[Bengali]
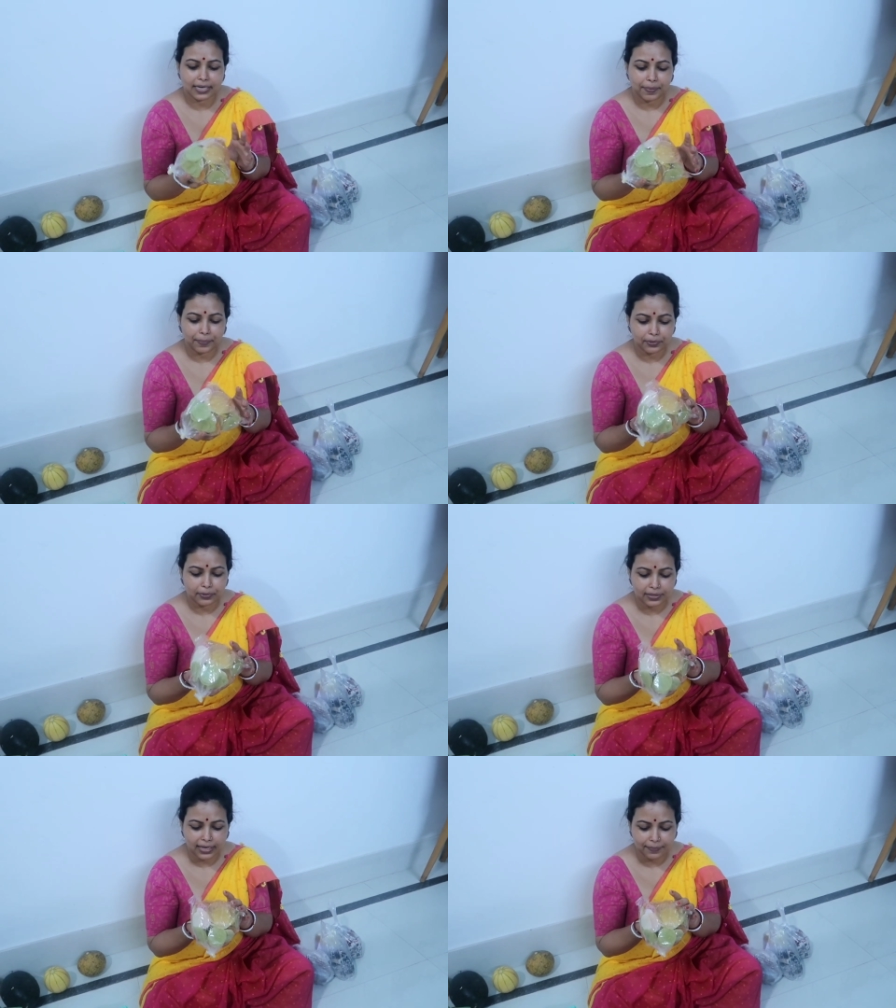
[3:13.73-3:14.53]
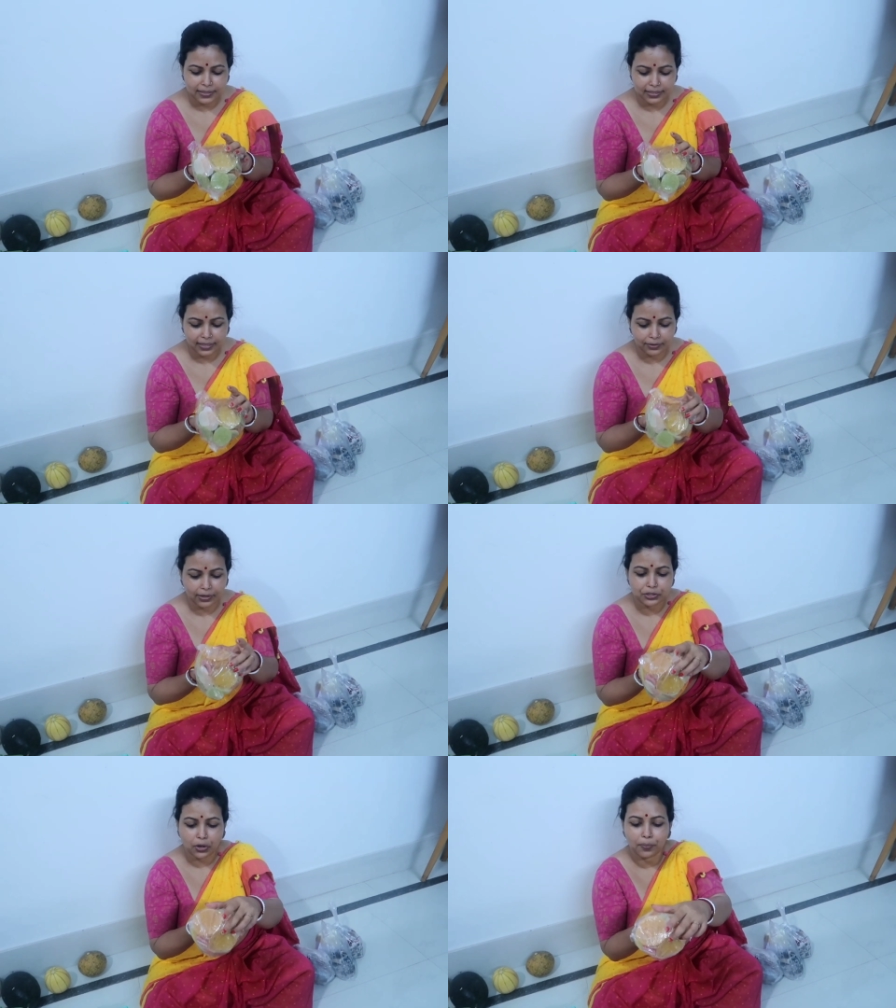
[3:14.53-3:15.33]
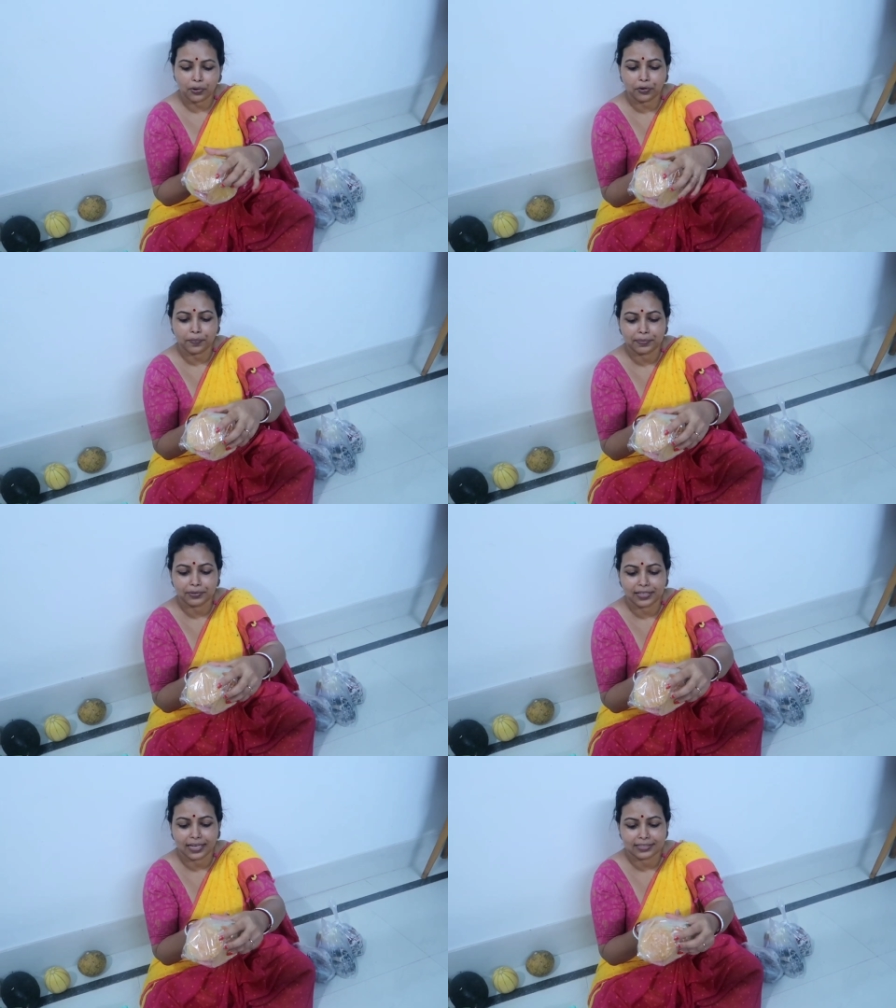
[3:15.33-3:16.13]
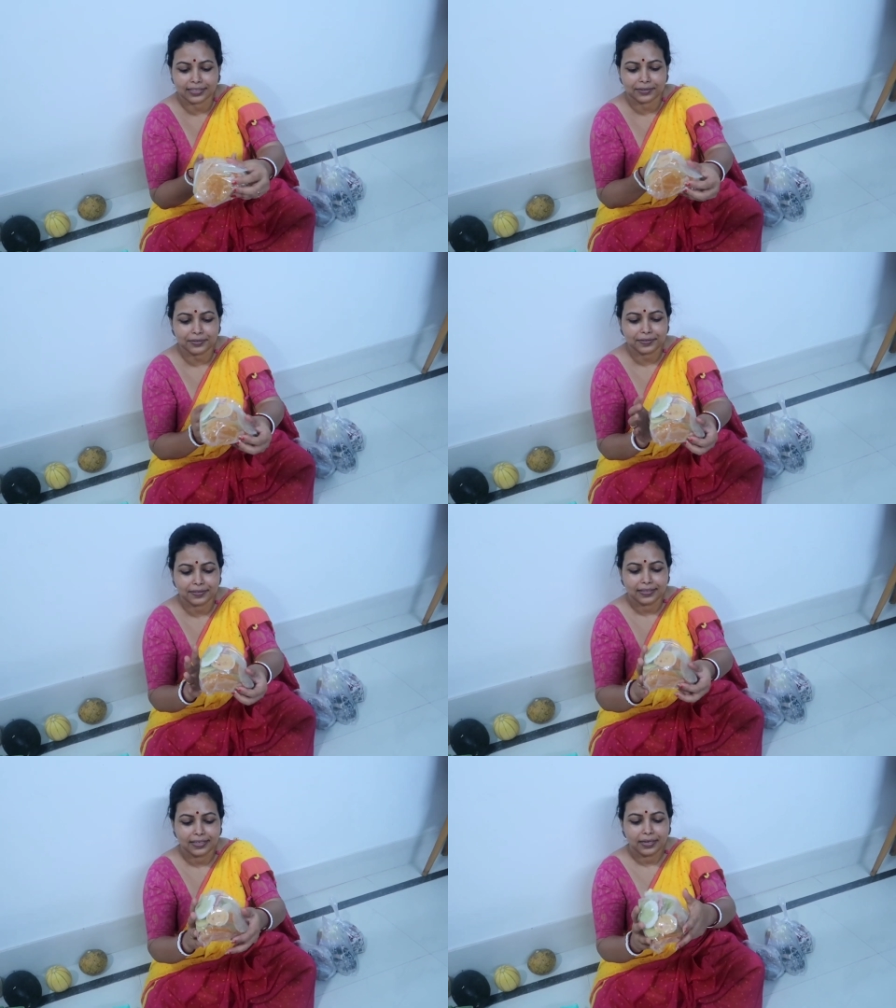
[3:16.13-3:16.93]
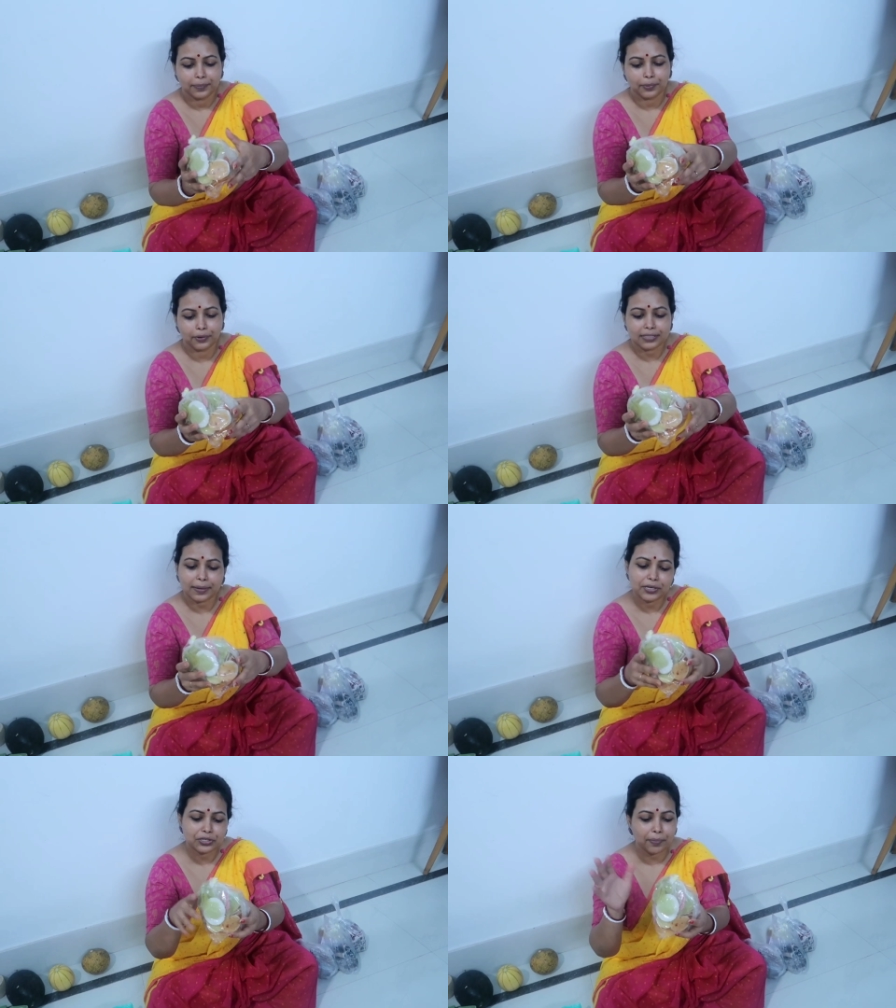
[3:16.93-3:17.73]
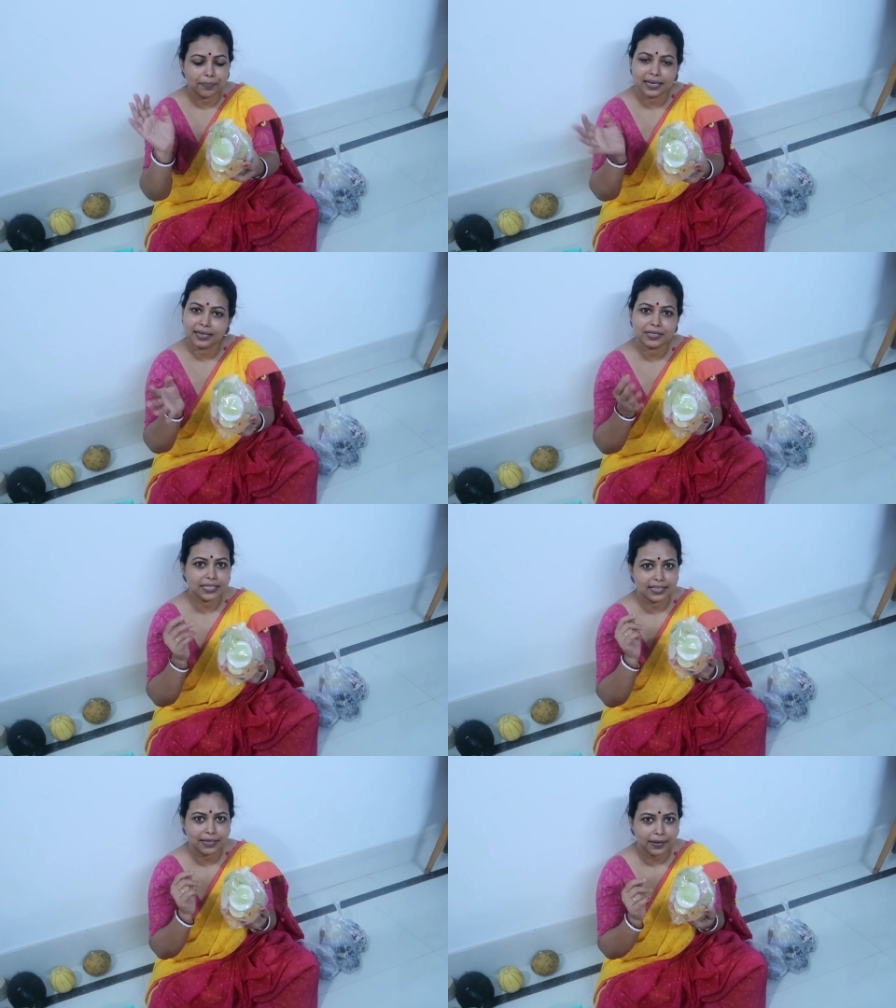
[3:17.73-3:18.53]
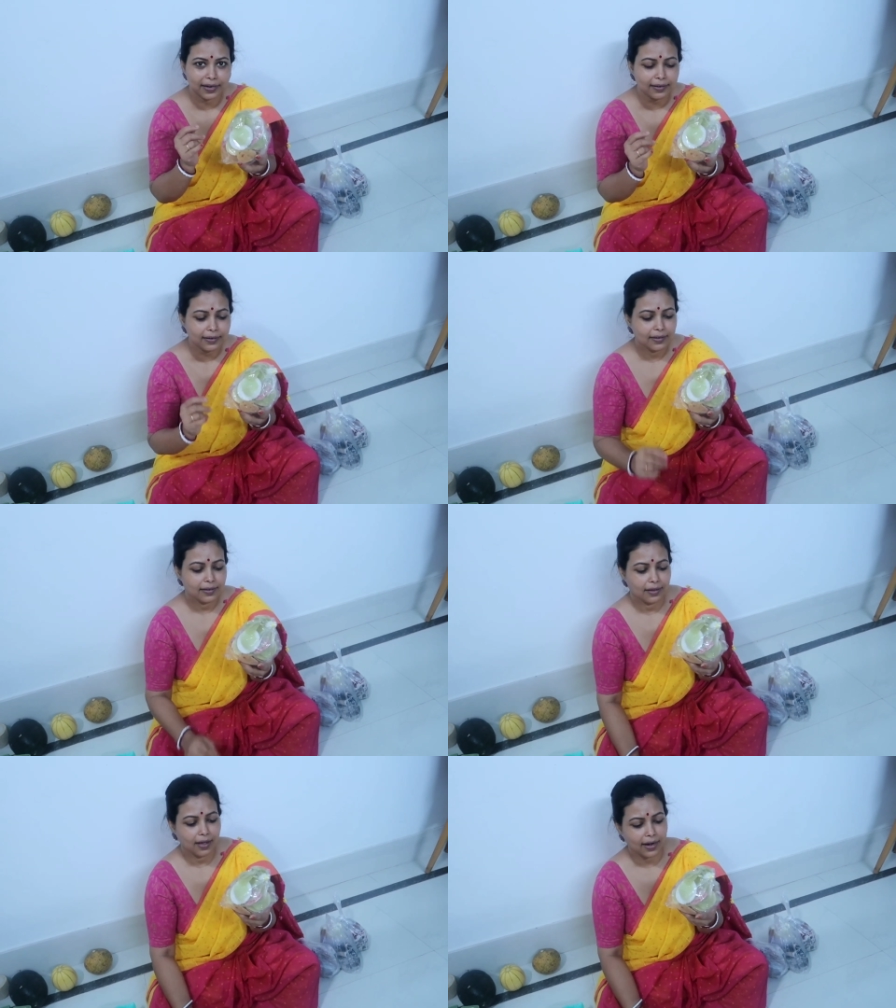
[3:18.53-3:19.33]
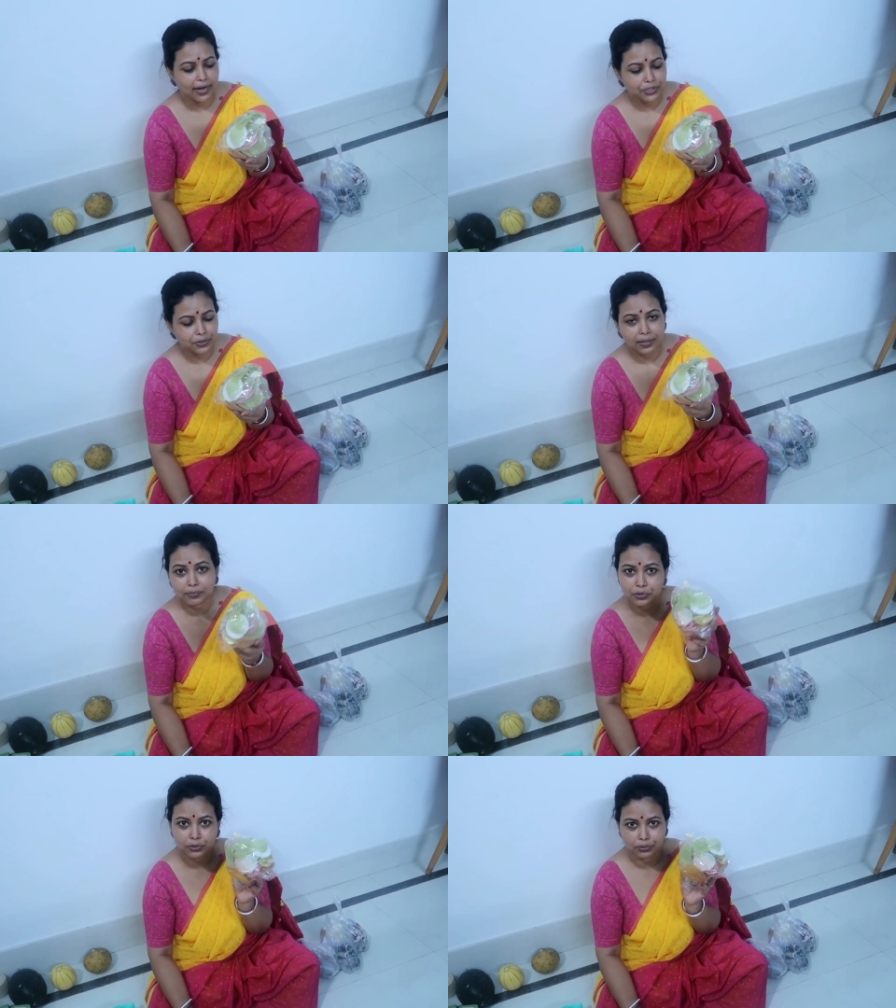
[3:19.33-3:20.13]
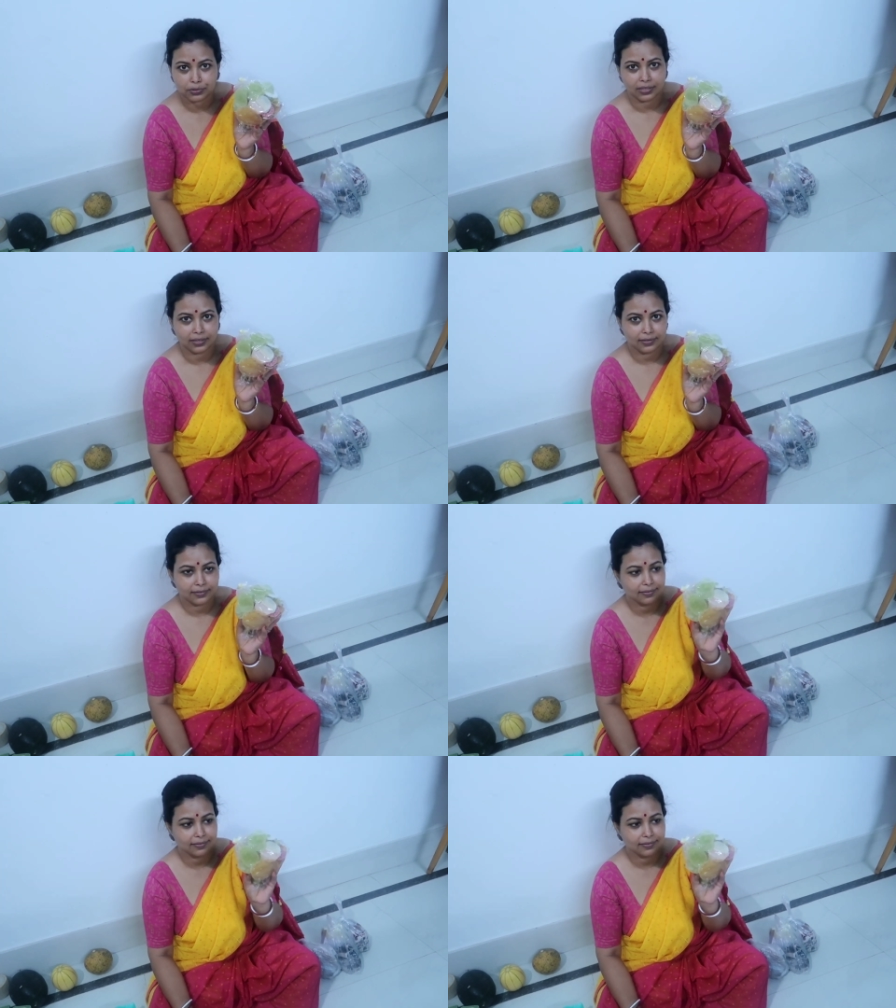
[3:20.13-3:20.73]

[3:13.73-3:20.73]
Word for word: সেই পাপড়গুলো তেলে ভেজে খেতে হয় সব রকমের মধ্যে আছে দেখো বলো যে আপনি সব মিলিয়ে মিশিয়ে নিতে পারেন আড়াইশো গ্রাম সত্তর টাকা